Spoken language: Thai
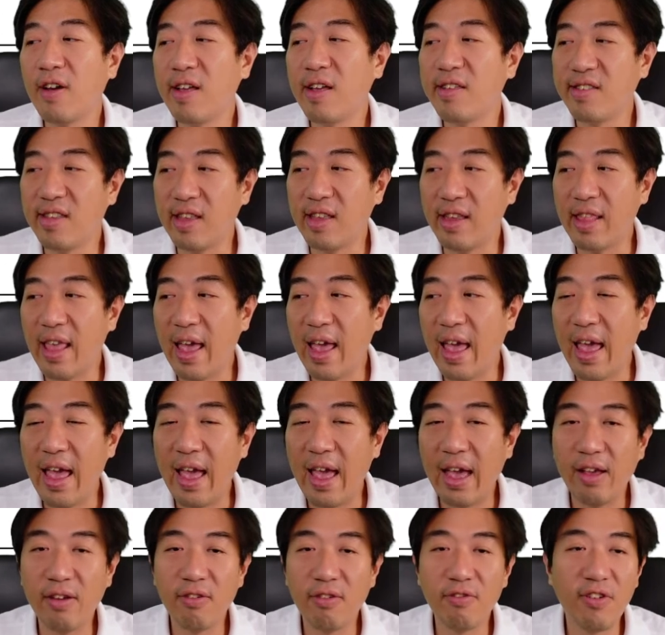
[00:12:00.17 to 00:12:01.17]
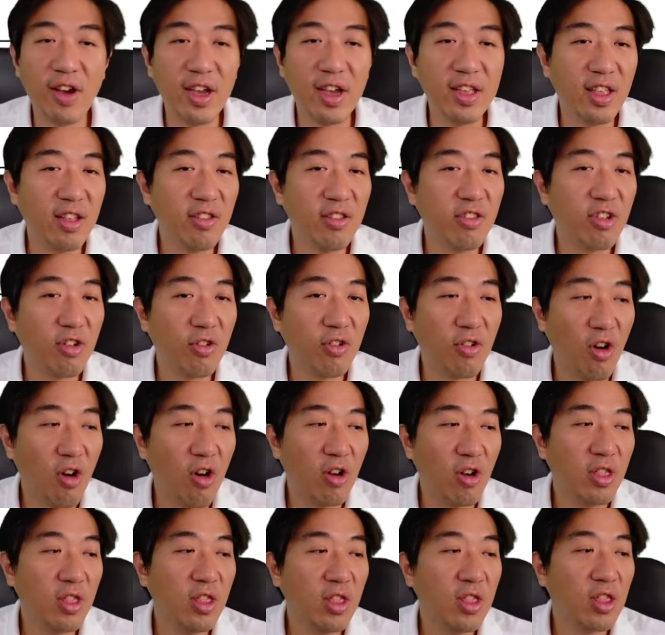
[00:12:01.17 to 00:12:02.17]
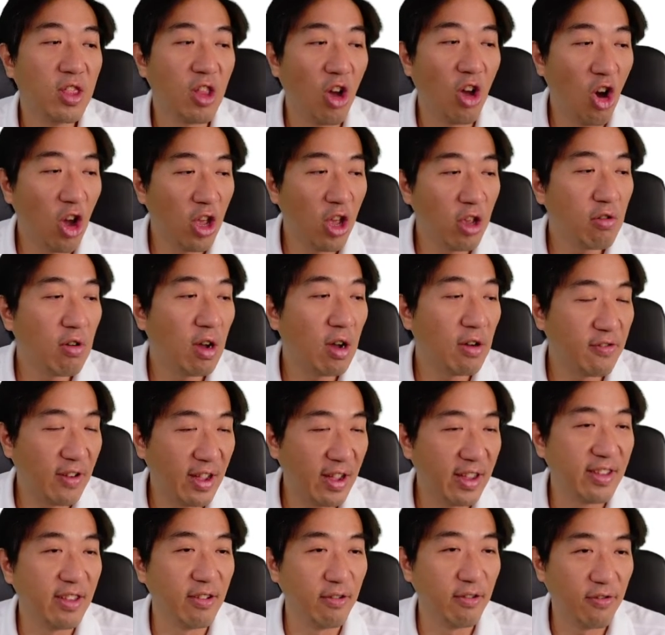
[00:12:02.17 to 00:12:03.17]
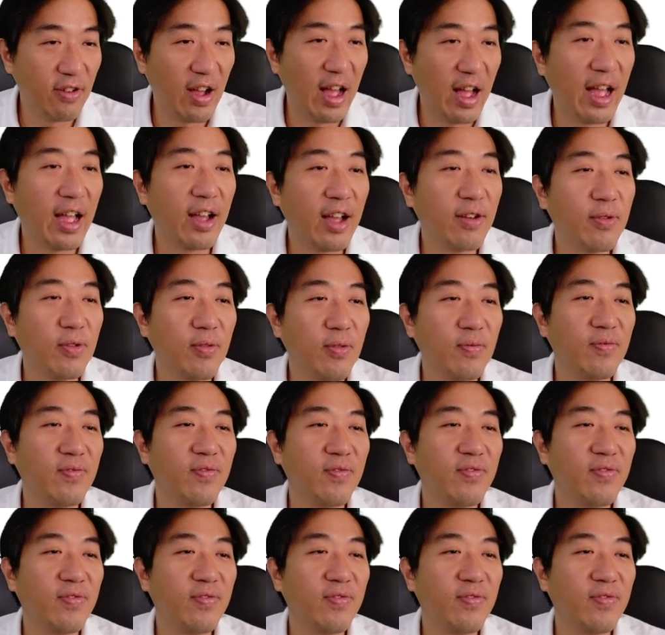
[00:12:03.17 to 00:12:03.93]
สีแดงไฟนั้นจะร้อนน้อยกว่าไฟสีฟ้าครับผม